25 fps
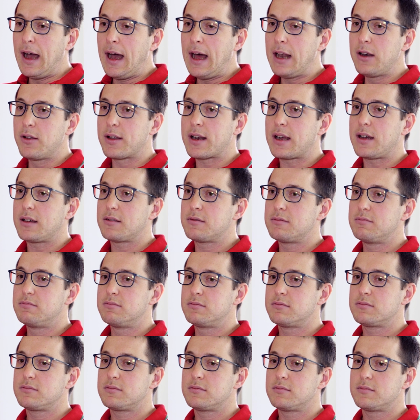Allora,
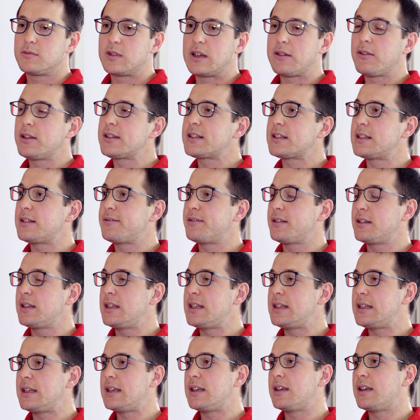mm, una volta
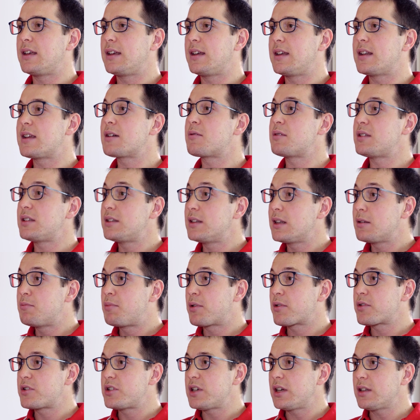definiti i requisiti del
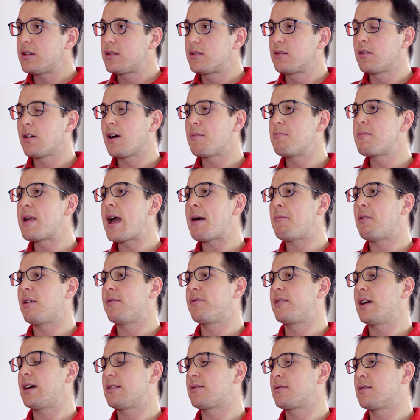progetto, abbiamo
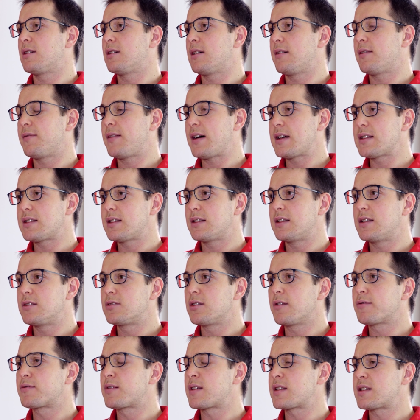avviato una fase di
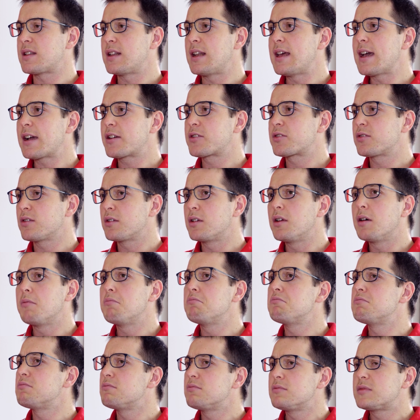software
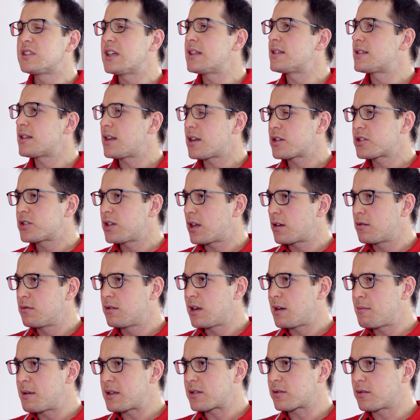selection senza lasciare
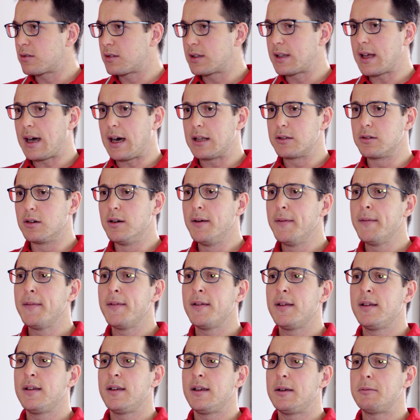nulla per scontato.
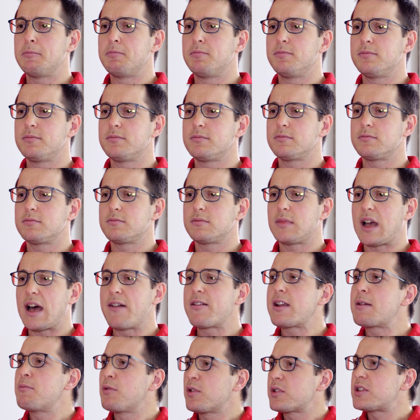Mm,
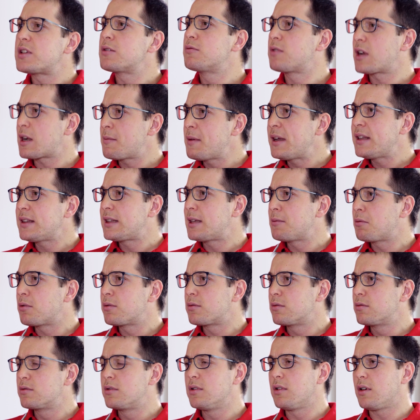avremmo sicuramente
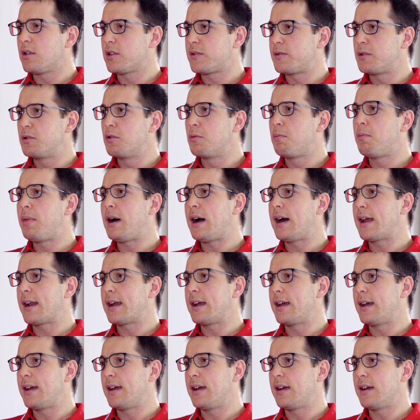potuto
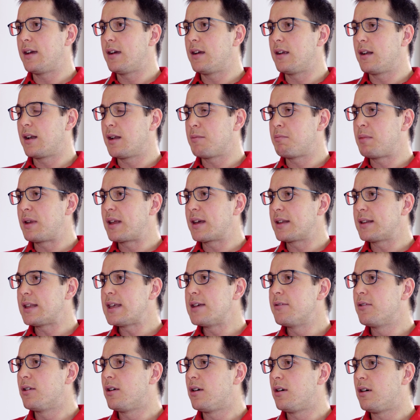sviluppare eh,
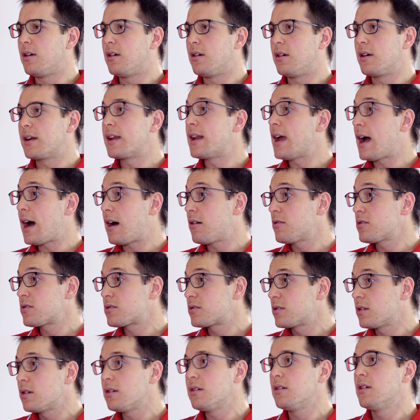l'applicativo
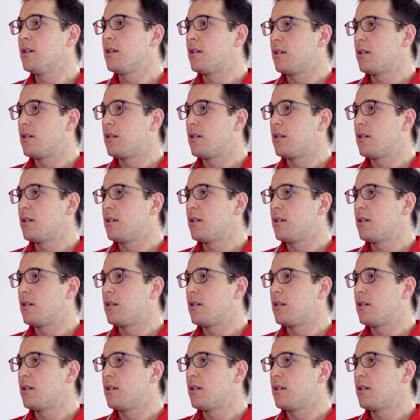in-house,